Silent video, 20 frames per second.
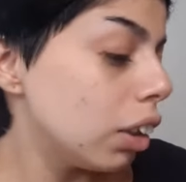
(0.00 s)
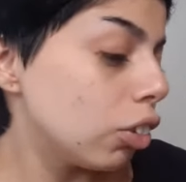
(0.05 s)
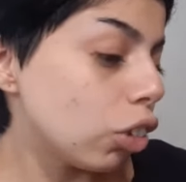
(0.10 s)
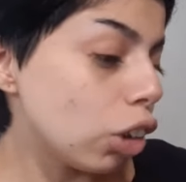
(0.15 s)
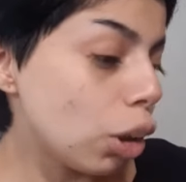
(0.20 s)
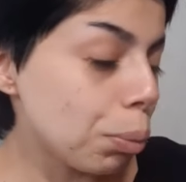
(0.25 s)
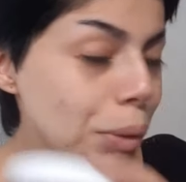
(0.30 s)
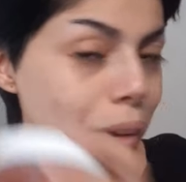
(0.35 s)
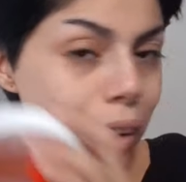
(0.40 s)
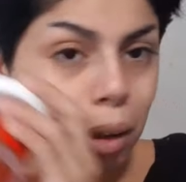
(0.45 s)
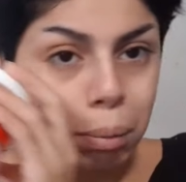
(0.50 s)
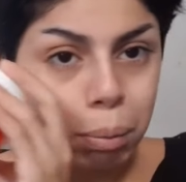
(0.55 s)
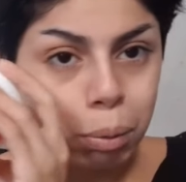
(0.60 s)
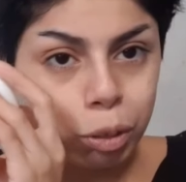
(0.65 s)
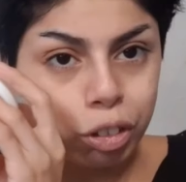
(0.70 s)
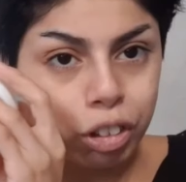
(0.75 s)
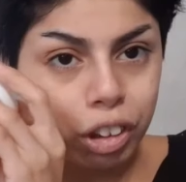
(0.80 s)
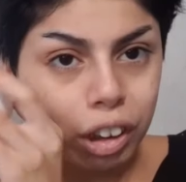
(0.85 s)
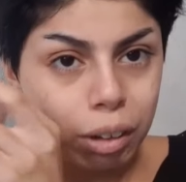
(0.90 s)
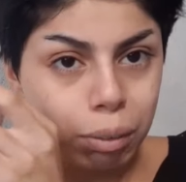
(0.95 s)
solamente por
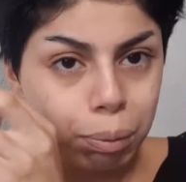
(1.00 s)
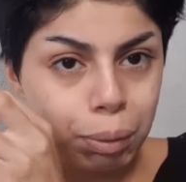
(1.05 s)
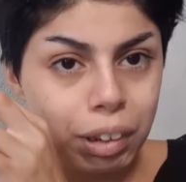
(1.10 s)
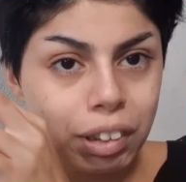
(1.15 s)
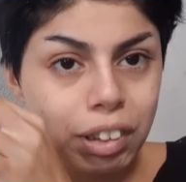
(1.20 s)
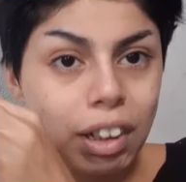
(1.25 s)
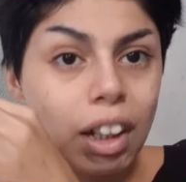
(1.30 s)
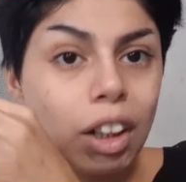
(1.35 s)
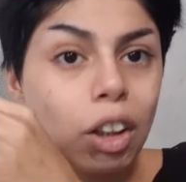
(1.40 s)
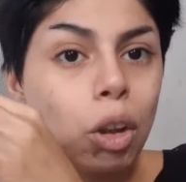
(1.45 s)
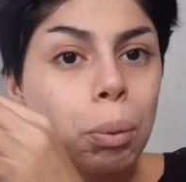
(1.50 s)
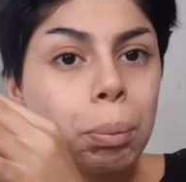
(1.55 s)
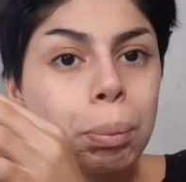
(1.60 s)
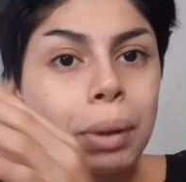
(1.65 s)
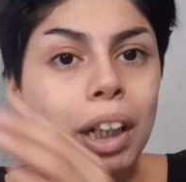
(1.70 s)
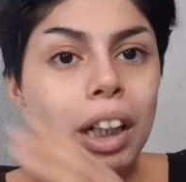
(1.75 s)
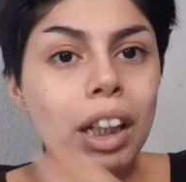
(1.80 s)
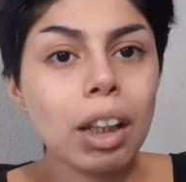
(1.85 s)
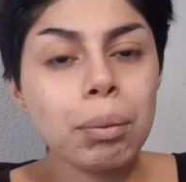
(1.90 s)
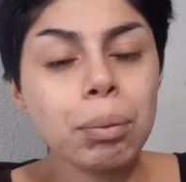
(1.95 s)
si pensaban
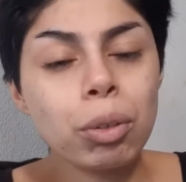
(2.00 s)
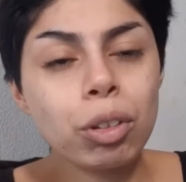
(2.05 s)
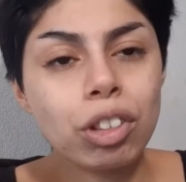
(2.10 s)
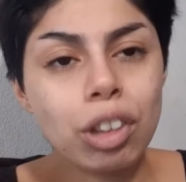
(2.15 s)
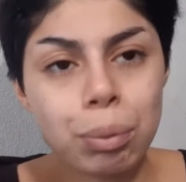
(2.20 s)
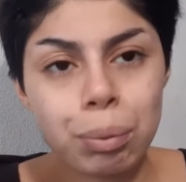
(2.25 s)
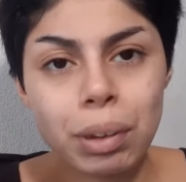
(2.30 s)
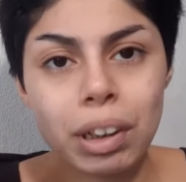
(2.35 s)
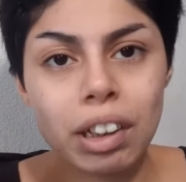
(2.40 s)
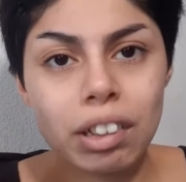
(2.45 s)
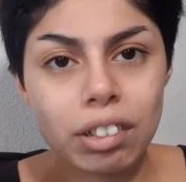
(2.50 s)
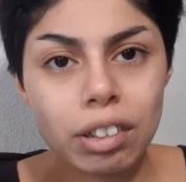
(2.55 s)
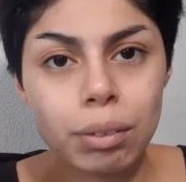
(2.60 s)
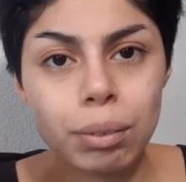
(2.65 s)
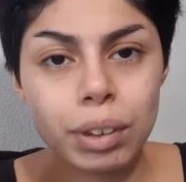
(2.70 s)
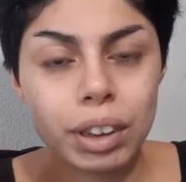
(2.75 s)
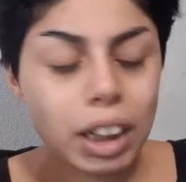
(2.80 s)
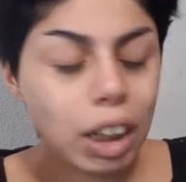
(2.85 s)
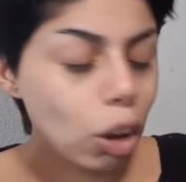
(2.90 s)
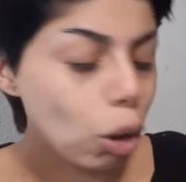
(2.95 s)
comprarla, pues también les
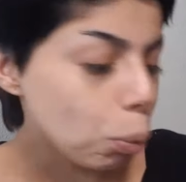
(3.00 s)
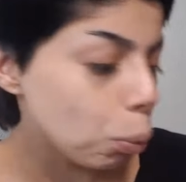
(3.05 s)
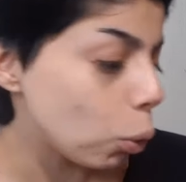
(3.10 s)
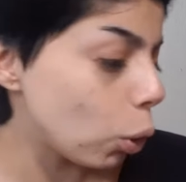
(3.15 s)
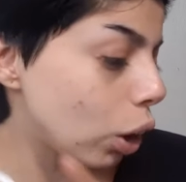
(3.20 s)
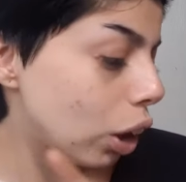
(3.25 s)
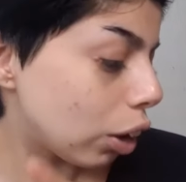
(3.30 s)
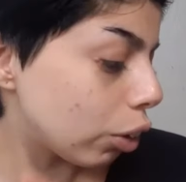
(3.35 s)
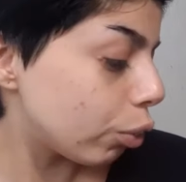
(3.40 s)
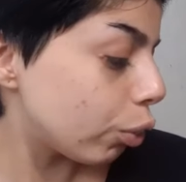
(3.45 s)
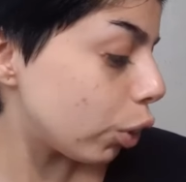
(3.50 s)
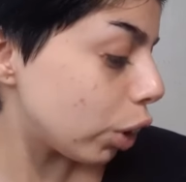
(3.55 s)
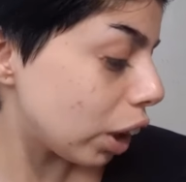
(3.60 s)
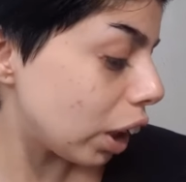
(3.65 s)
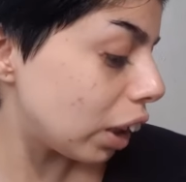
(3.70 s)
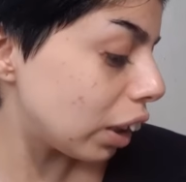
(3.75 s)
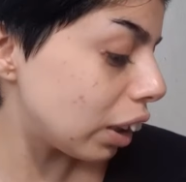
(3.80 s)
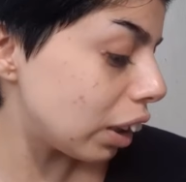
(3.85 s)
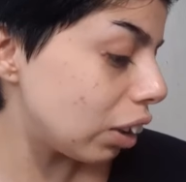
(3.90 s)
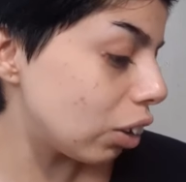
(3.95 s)
serviría como
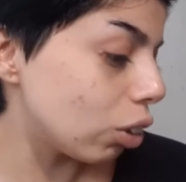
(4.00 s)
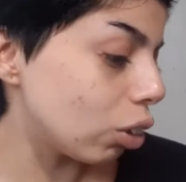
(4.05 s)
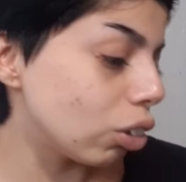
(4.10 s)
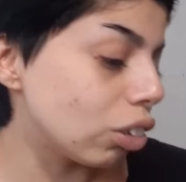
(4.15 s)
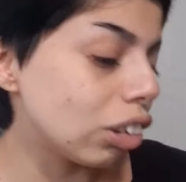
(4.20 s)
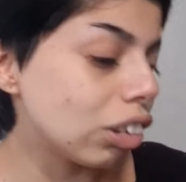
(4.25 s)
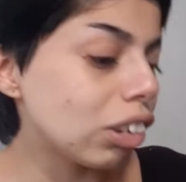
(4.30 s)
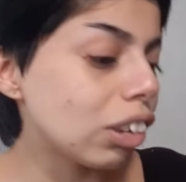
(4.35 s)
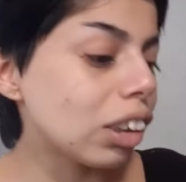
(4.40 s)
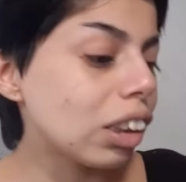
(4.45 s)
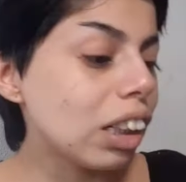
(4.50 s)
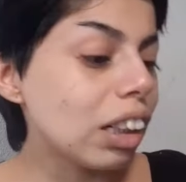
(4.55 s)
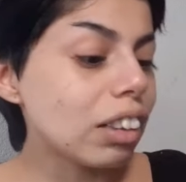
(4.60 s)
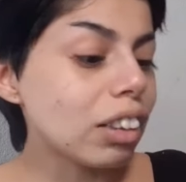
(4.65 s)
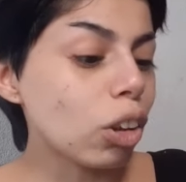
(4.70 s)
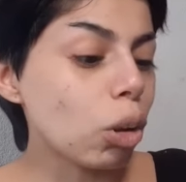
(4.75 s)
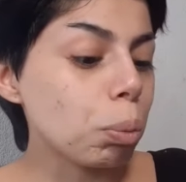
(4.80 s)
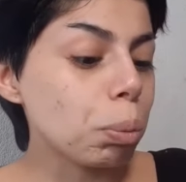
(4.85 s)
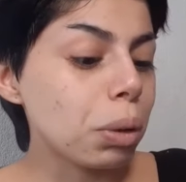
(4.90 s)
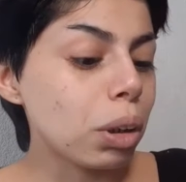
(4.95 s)
exfoliante. Entonces les
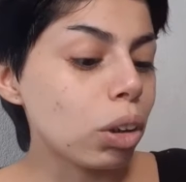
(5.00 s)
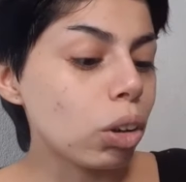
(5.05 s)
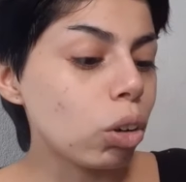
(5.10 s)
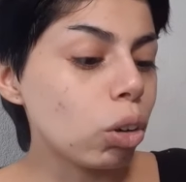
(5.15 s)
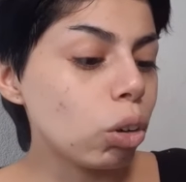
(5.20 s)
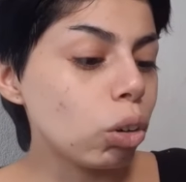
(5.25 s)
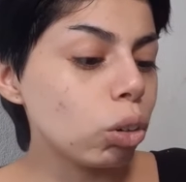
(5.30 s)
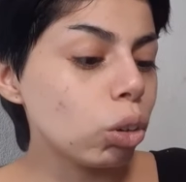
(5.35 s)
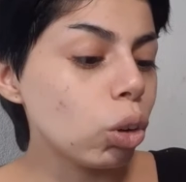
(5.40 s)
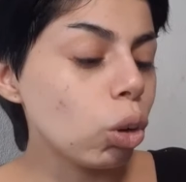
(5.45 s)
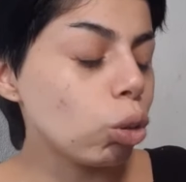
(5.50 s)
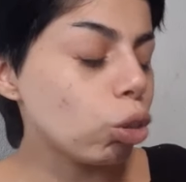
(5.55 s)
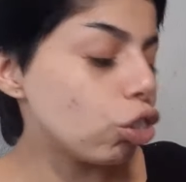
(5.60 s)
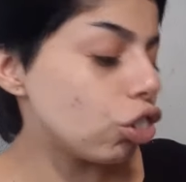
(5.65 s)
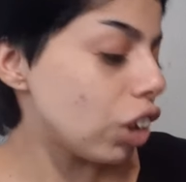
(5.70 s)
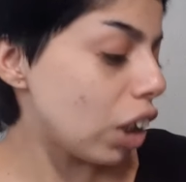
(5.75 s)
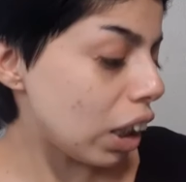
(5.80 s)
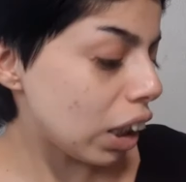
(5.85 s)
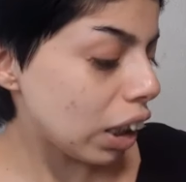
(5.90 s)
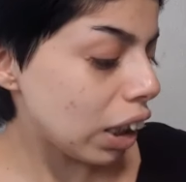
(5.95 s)
recomiendo no
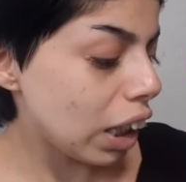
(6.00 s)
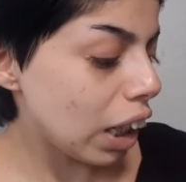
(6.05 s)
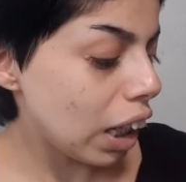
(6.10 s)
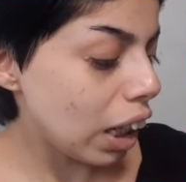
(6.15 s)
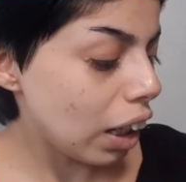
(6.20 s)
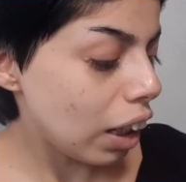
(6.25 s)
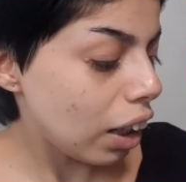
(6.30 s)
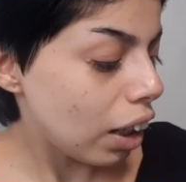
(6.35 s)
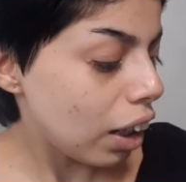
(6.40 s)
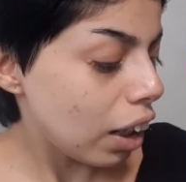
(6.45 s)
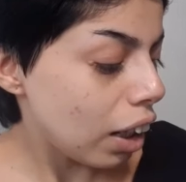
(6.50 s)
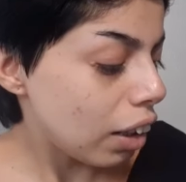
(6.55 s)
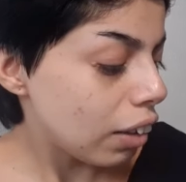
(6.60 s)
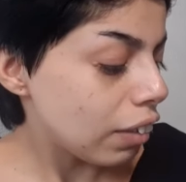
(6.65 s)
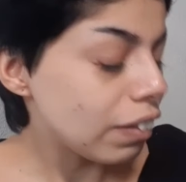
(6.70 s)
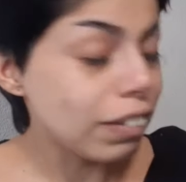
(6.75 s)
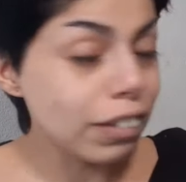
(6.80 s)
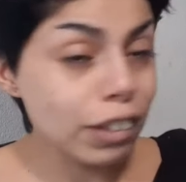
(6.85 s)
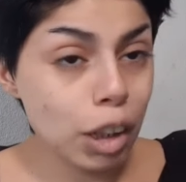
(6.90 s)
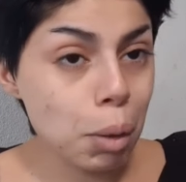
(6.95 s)
usarla
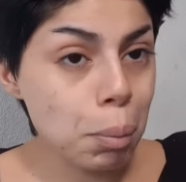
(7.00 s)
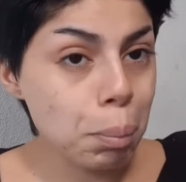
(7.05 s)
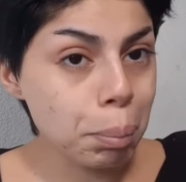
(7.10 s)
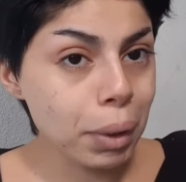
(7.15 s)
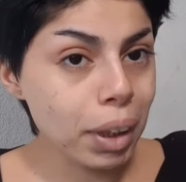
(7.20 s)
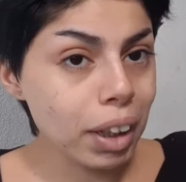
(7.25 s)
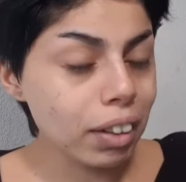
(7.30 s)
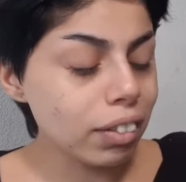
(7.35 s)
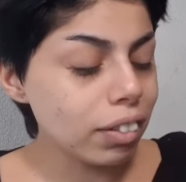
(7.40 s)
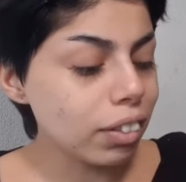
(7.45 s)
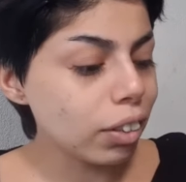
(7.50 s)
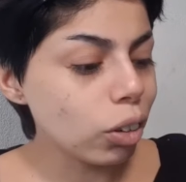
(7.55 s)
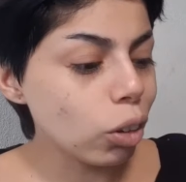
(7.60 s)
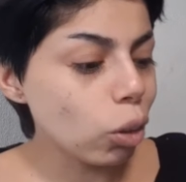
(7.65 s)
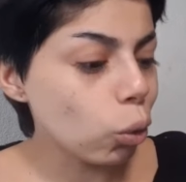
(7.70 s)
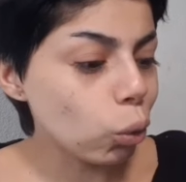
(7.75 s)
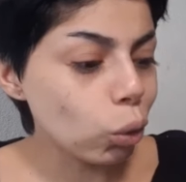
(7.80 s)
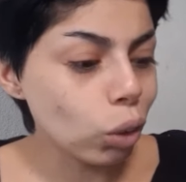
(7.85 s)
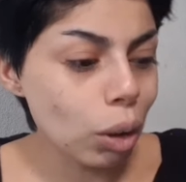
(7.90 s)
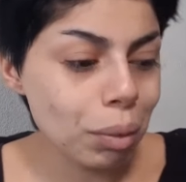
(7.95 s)
siempre,
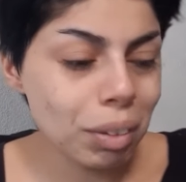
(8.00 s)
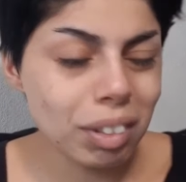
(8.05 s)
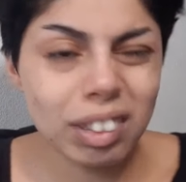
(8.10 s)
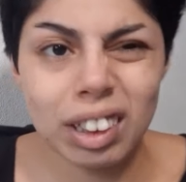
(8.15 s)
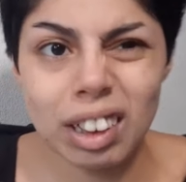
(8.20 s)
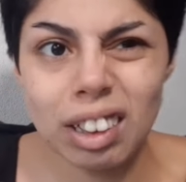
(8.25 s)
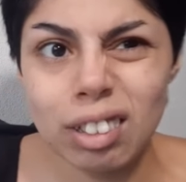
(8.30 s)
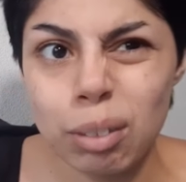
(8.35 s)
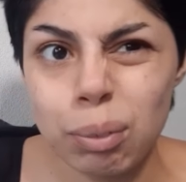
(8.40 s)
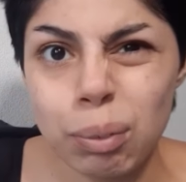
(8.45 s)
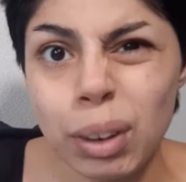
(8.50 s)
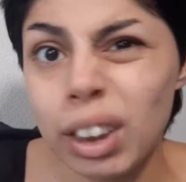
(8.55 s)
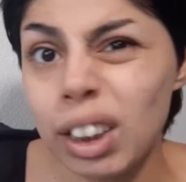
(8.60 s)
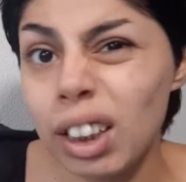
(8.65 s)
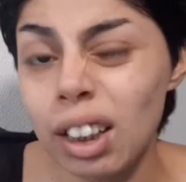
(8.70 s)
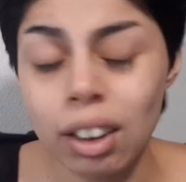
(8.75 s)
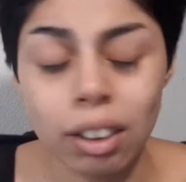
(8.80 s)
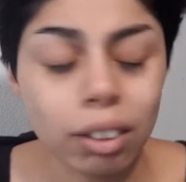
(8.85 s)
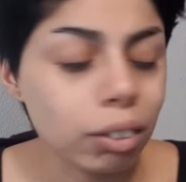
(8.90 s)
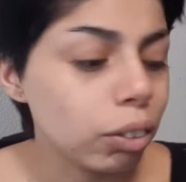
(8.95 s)
sino una vez a la
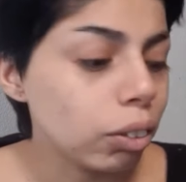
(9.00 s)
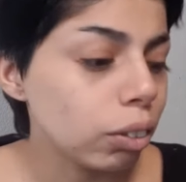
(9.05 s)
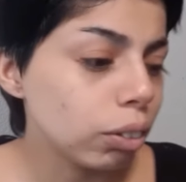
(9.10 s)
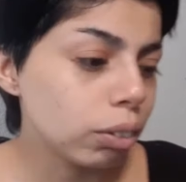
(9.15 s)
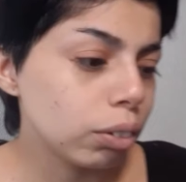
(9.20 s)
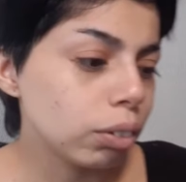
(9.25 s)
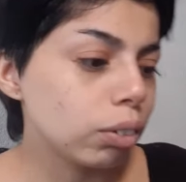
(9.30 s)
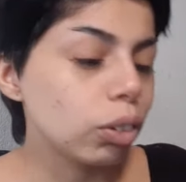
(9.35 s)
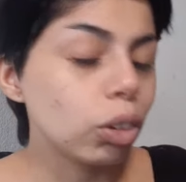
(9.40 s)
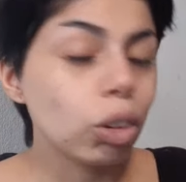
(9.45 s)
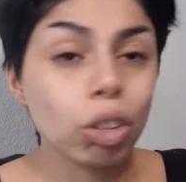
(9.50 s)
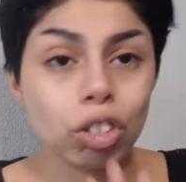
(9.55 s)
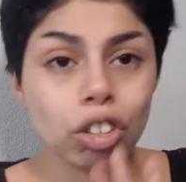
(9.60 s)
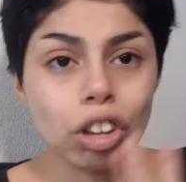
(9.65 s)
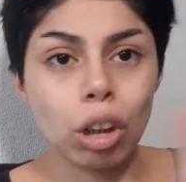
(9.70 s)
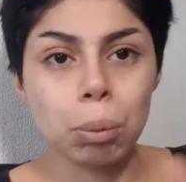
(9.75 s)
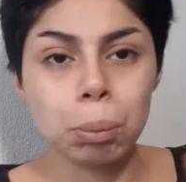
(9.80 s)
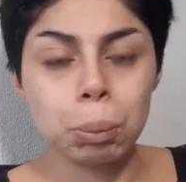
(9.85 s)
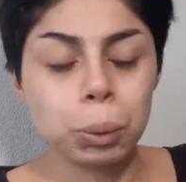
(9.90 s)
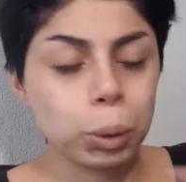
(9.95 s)
semana, dos
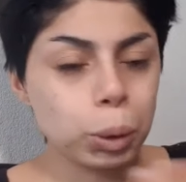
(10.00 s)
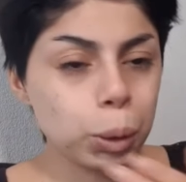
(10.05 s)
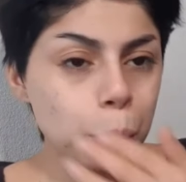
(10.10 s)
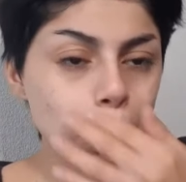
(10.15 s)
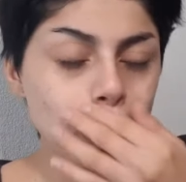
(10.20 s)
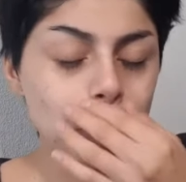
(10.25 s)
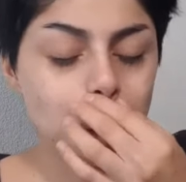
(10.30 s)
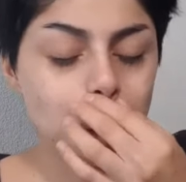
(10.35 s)
a lo mucho.